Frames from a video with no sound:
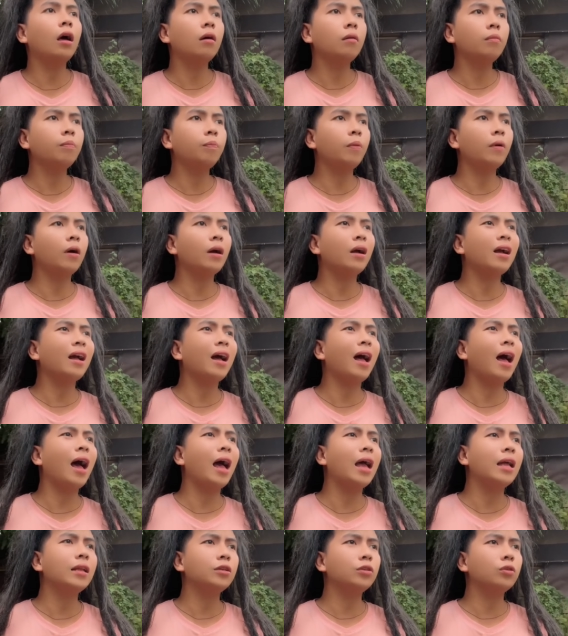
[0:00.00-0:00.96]

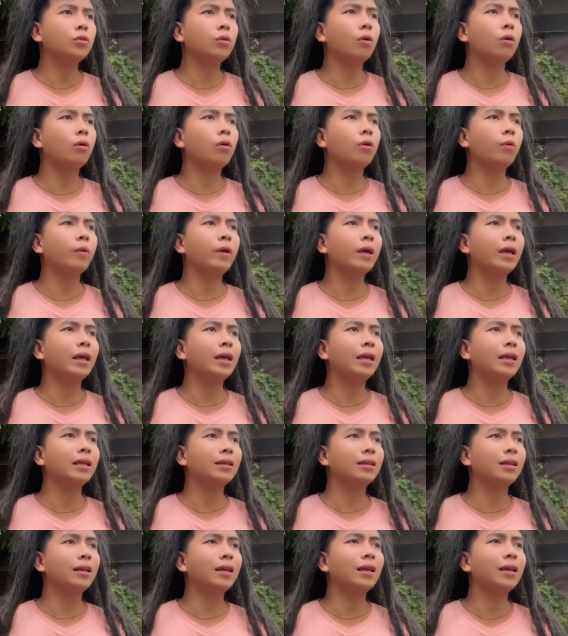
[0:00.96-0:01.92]
pagkain ko,
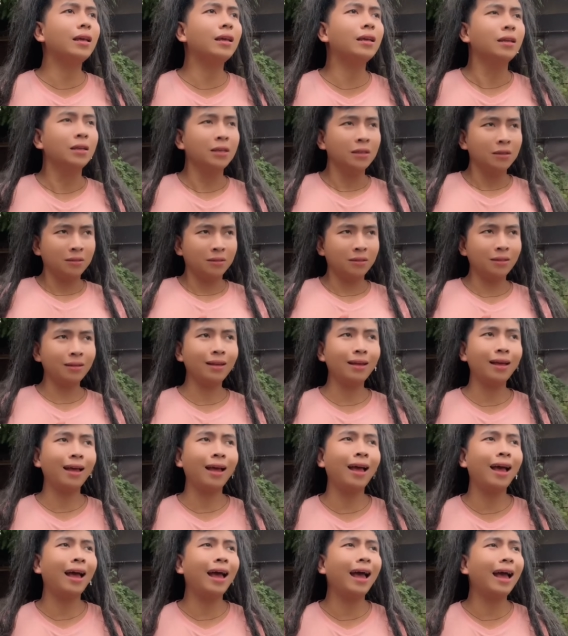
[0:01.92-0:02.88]
Queenie.
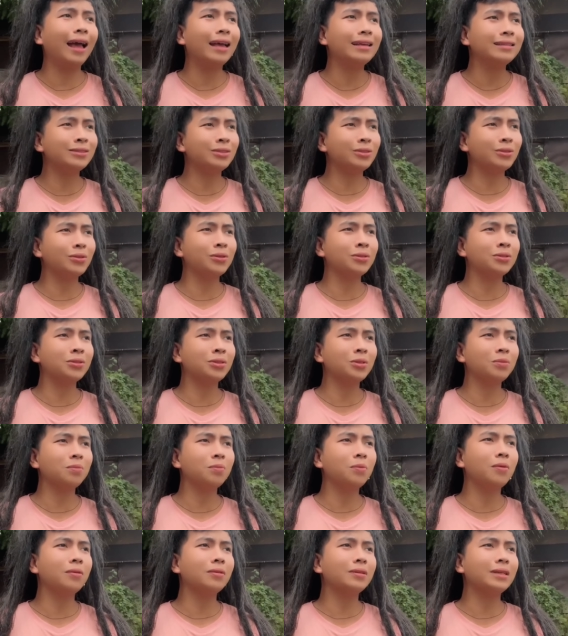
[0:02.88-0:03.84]
Ay,
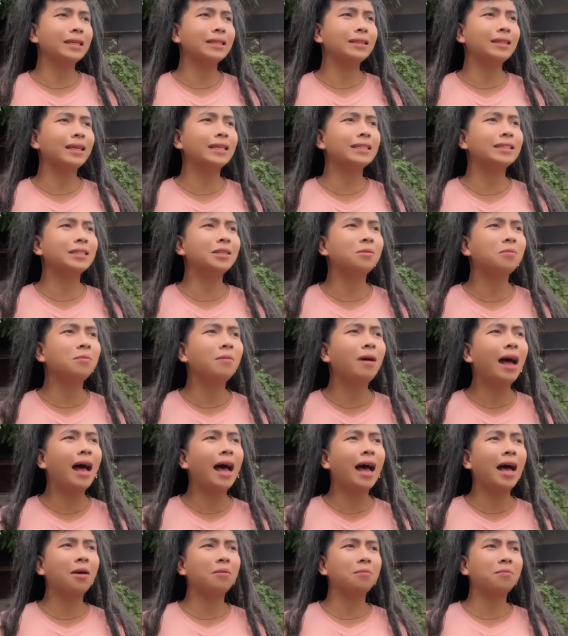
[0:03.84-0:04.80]
susubong kita sa
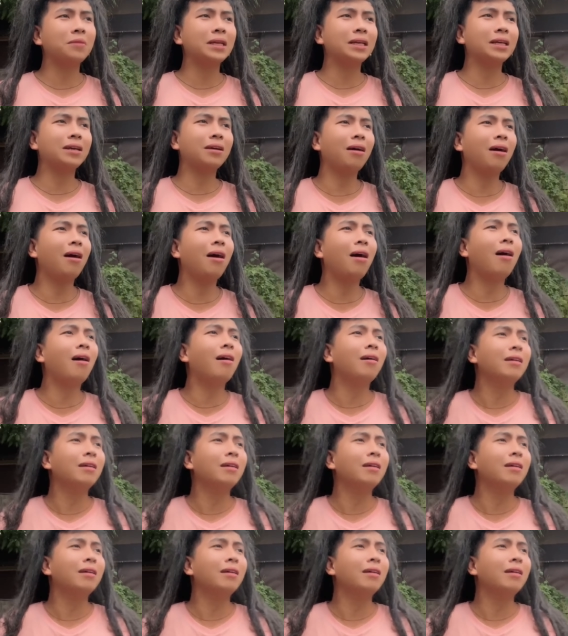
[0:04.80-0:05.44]
mami ko.